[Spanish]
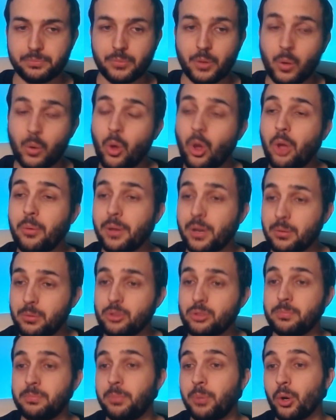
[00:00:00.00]
Luego
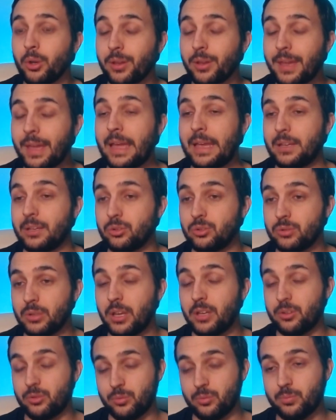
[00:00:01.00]
veremos por qué
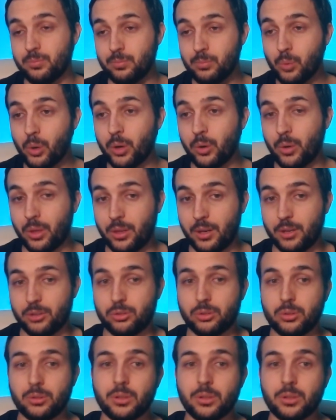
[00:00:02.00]
es, bueno hacer esto.